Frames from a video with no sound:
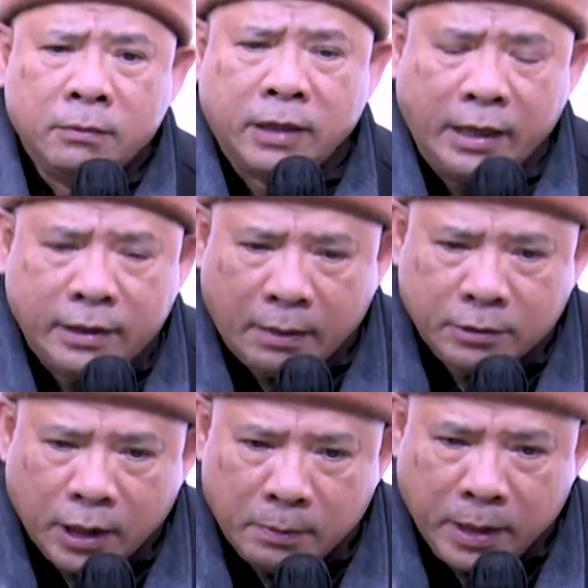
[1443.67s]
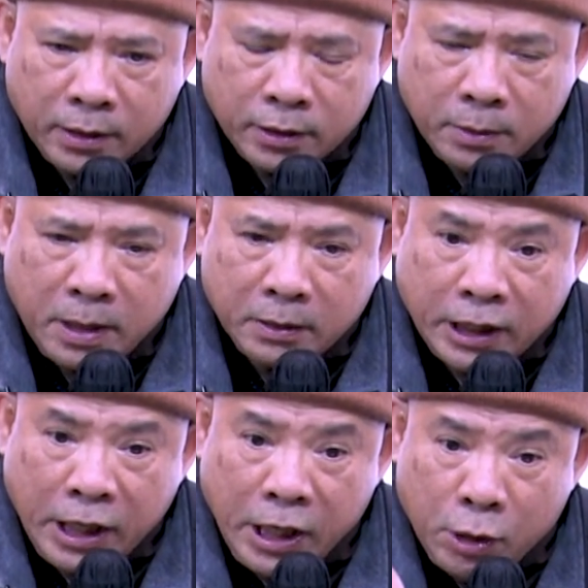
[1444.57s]
thấy rằng sợ mất rồi bằng
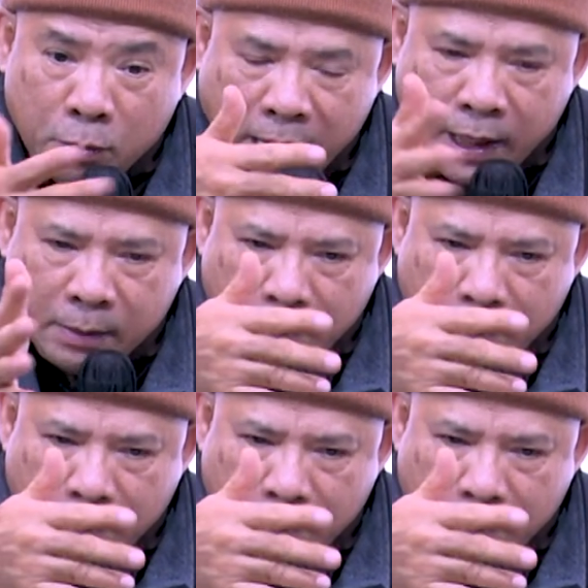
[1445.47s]
tiêu bay hết